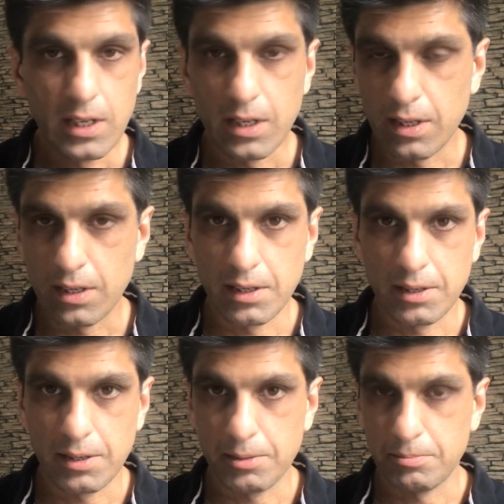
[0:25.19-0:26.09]

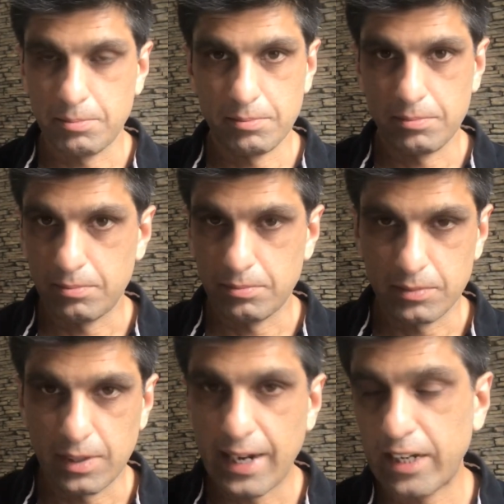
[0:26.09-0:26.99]
आ,
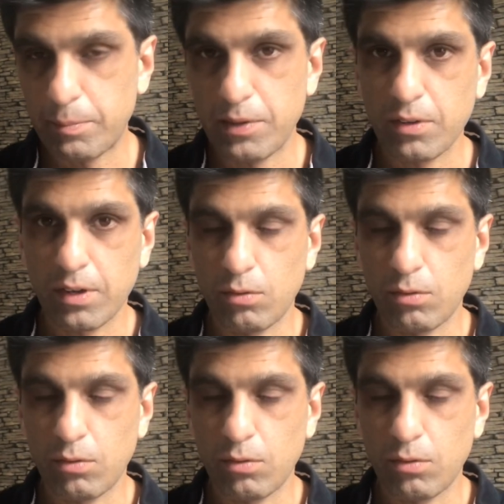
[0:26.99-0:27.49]
डाइट भी उन